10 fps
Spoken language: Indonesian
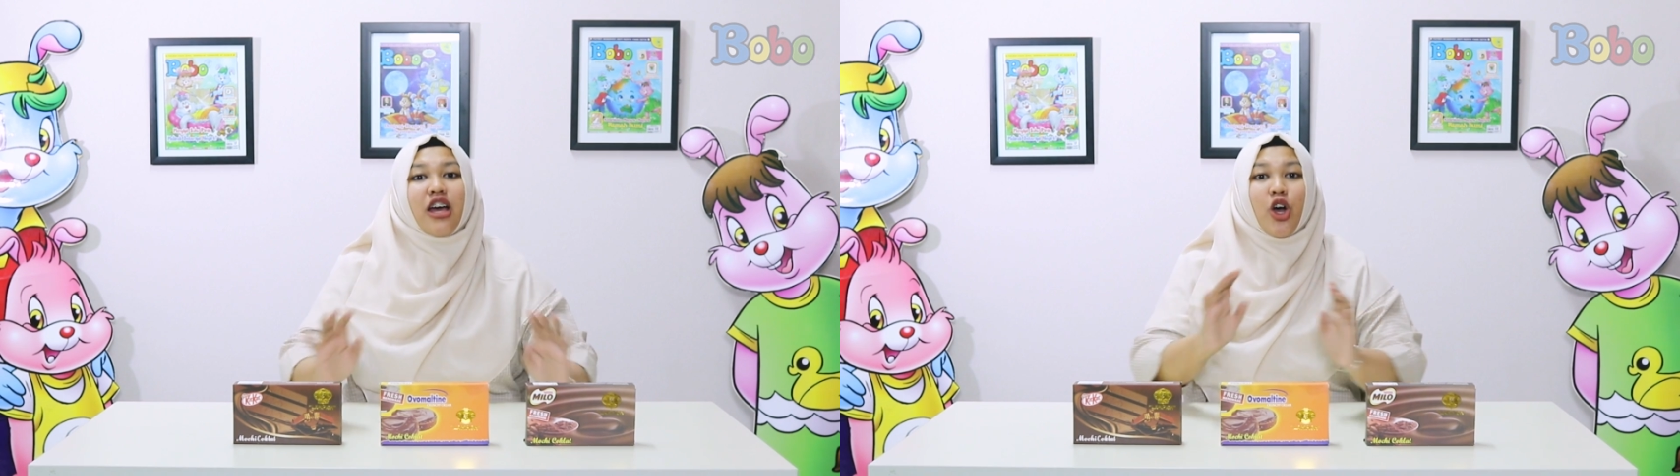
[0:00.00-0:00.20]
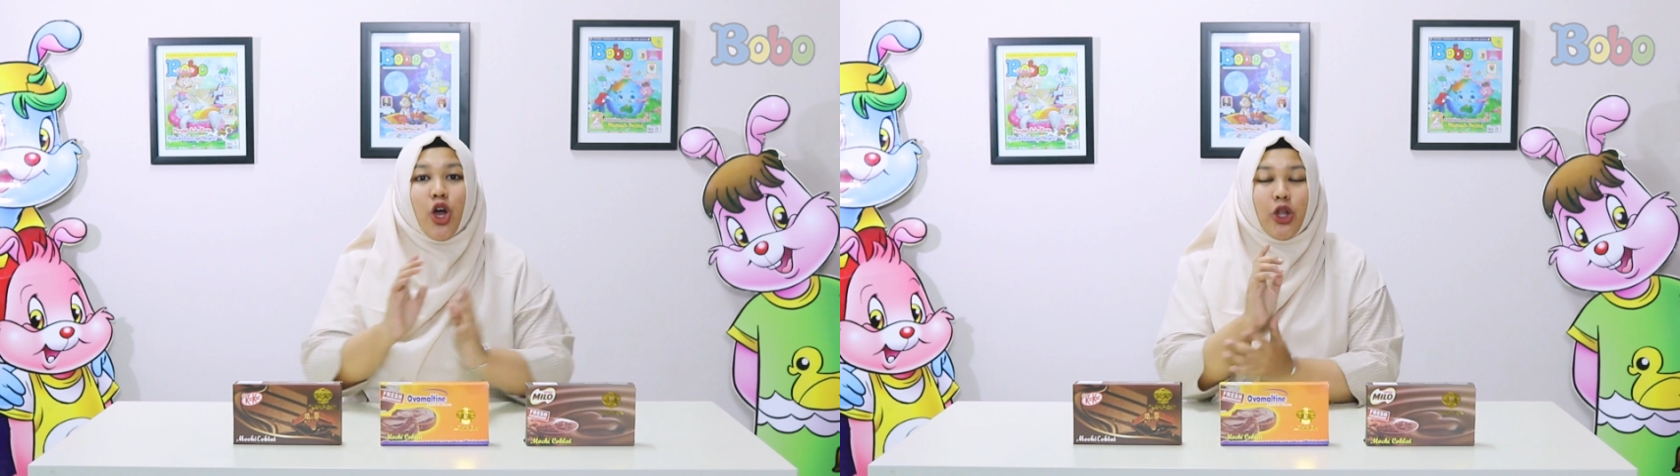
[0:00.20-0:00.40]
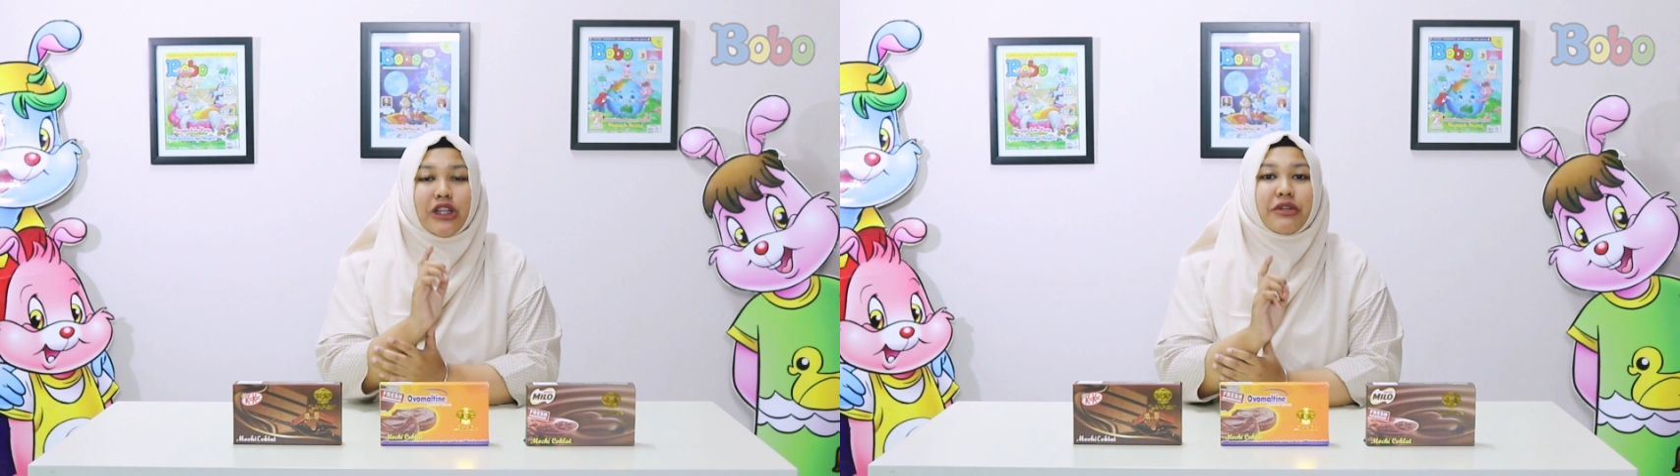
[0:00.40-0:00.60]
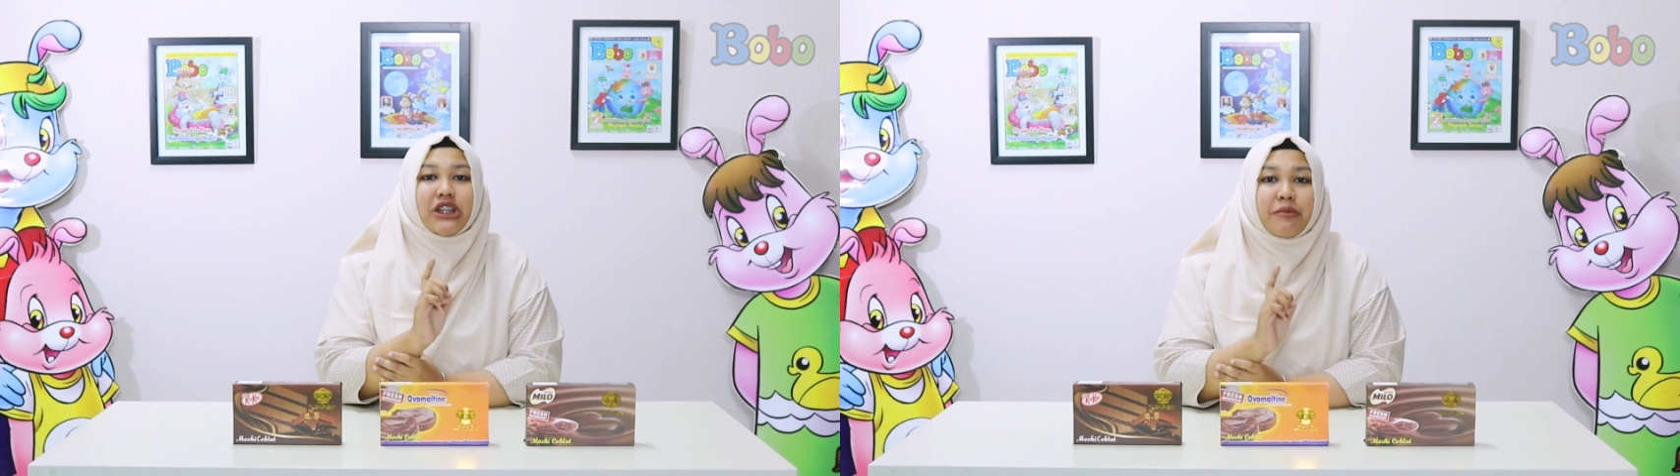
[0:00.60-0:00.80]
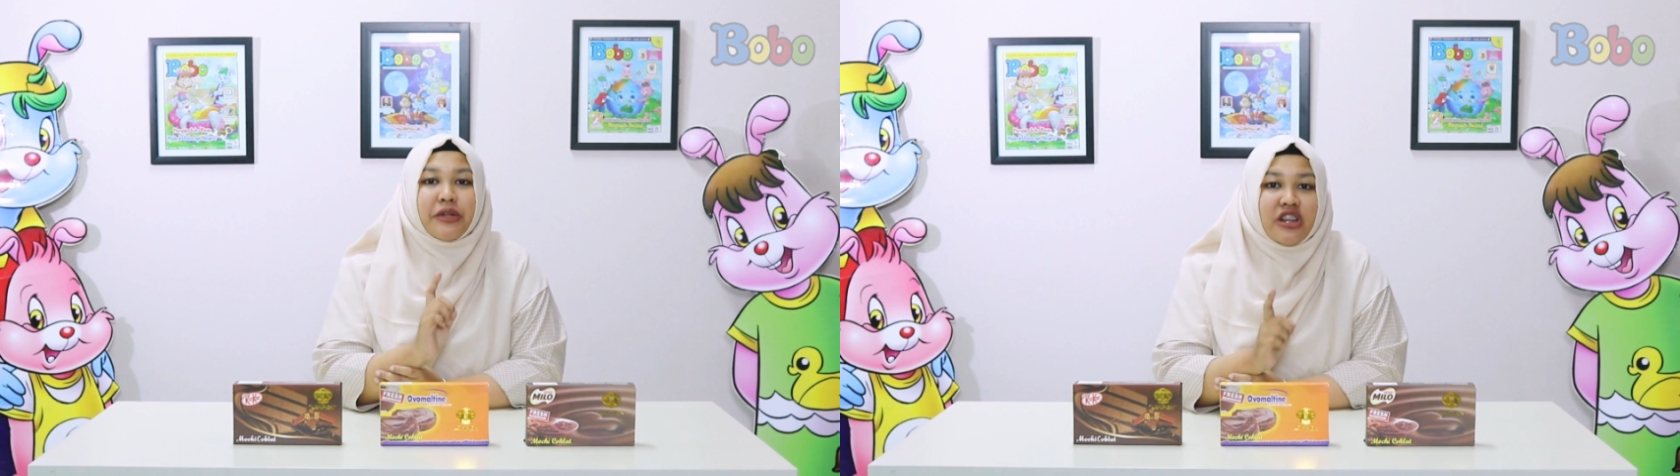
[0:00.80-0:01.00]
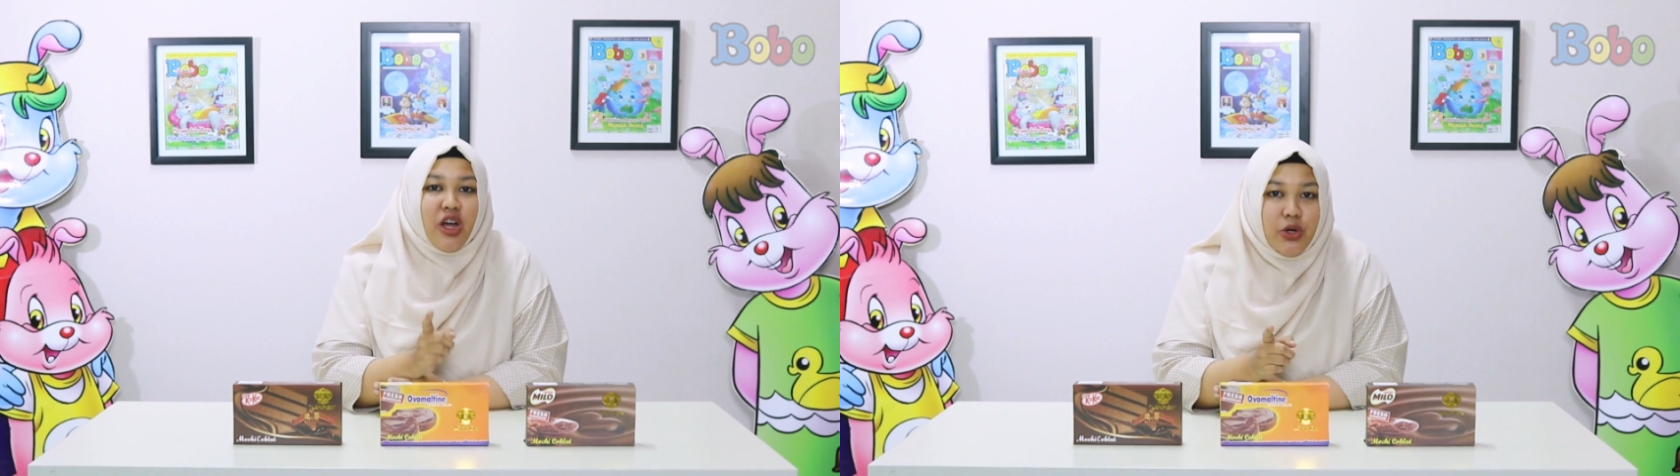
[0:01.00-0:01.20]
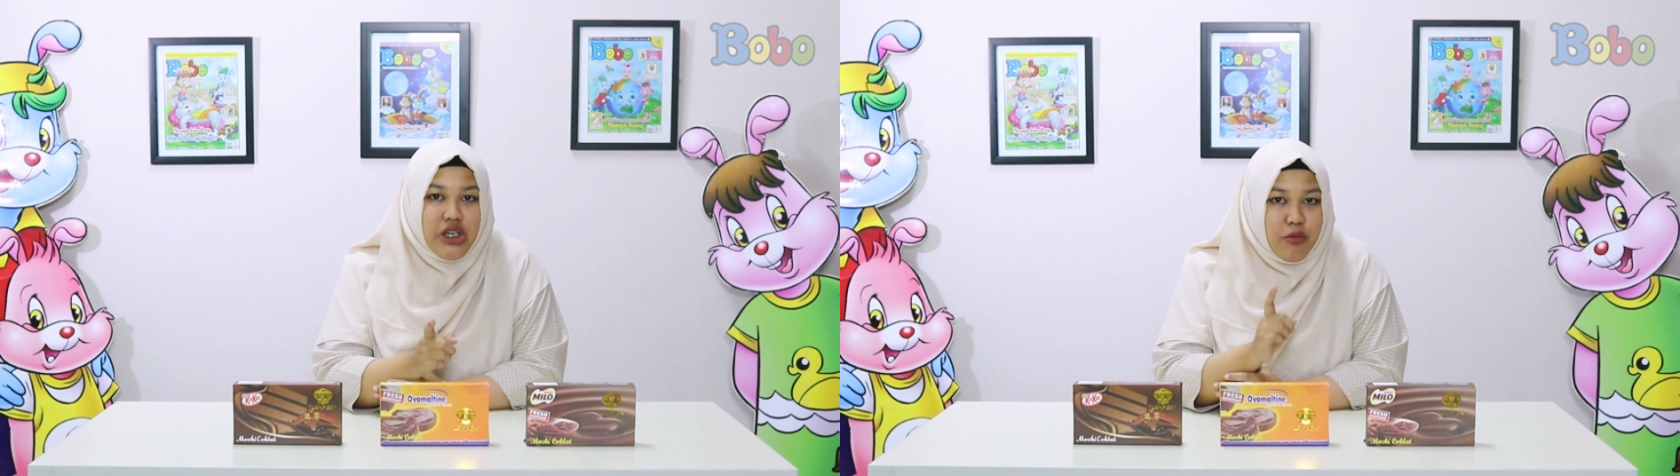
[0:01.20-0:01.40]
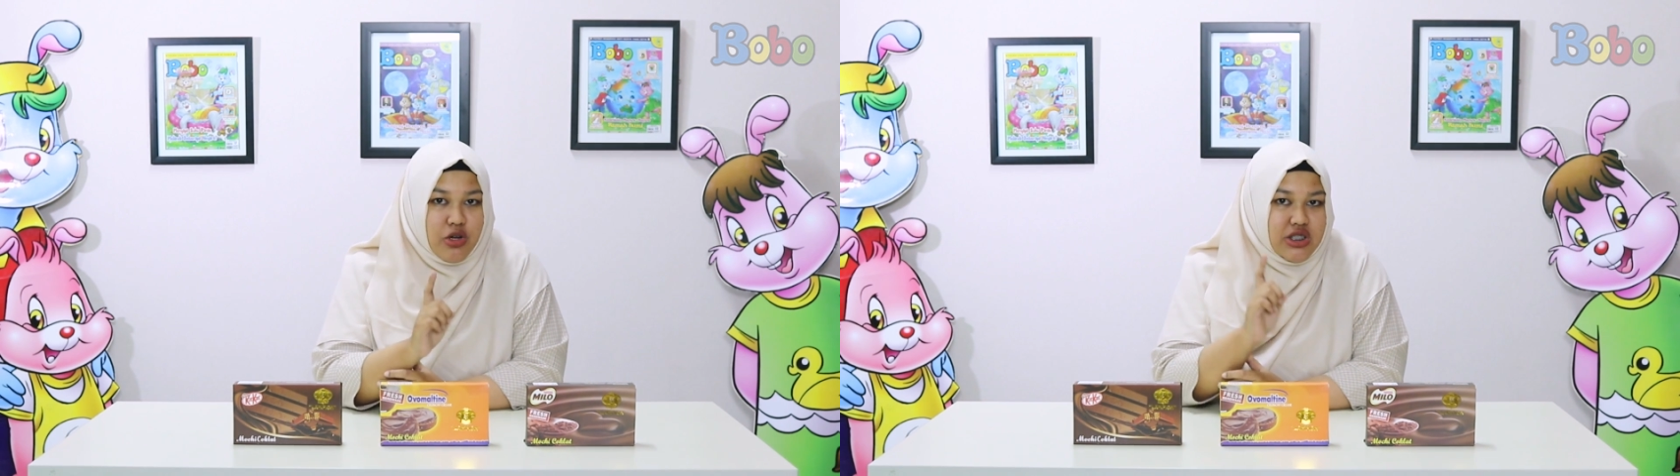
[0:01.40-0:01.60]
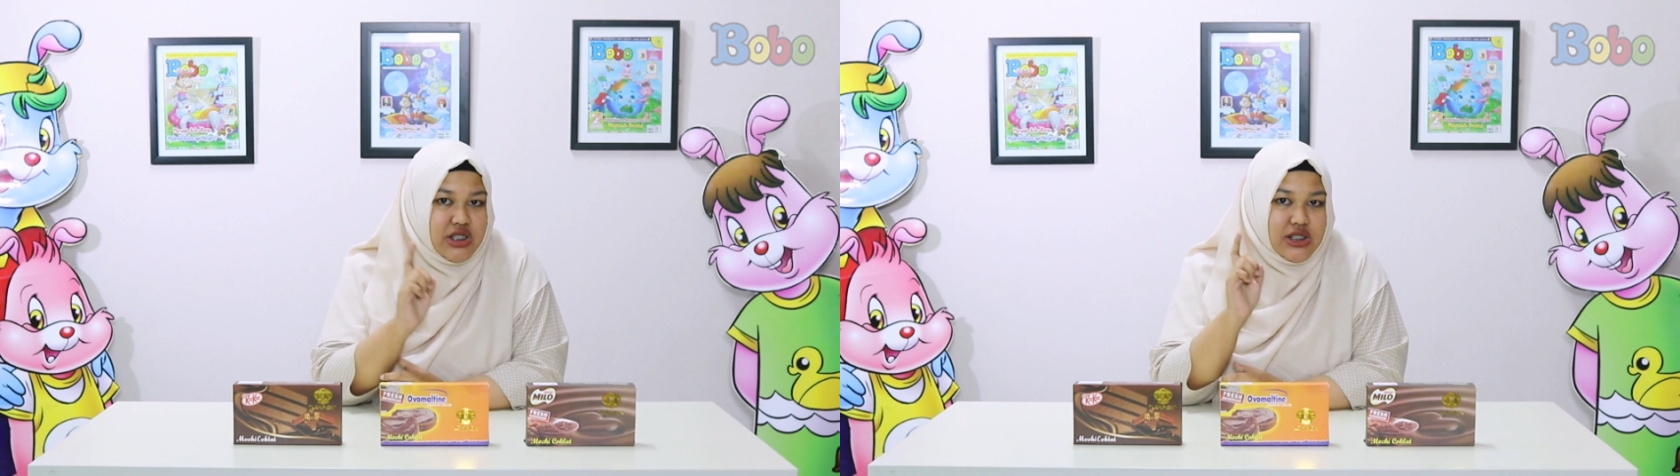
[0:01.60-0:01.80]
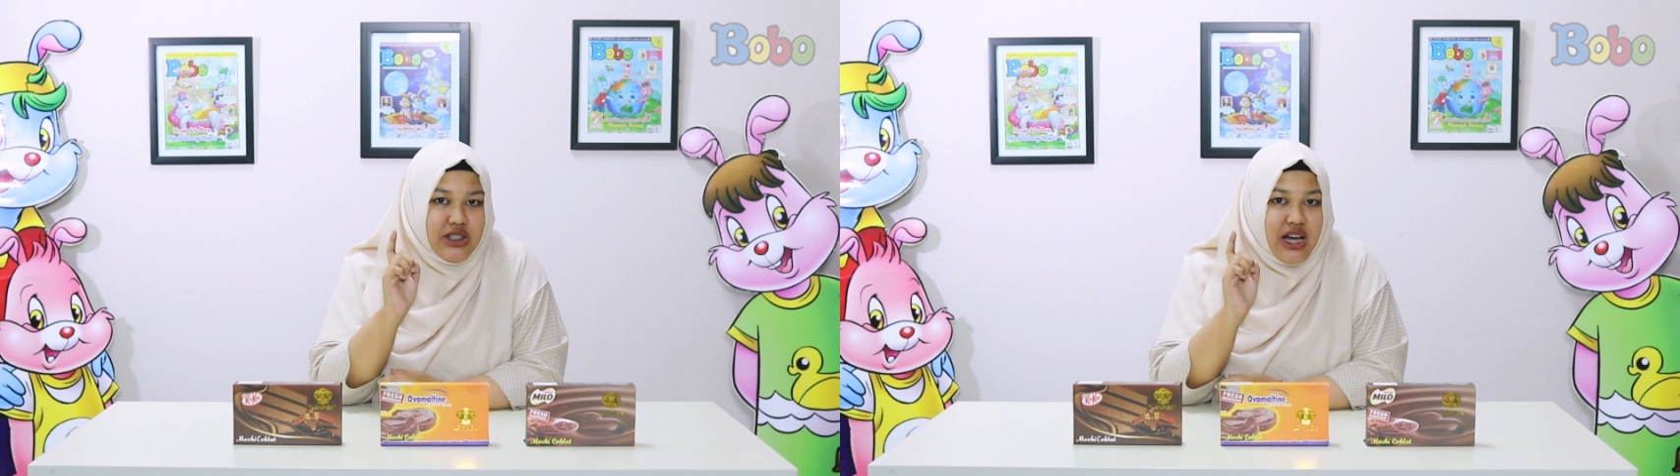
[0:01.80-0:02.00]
Kalau teman-teman tahunya mochi isinya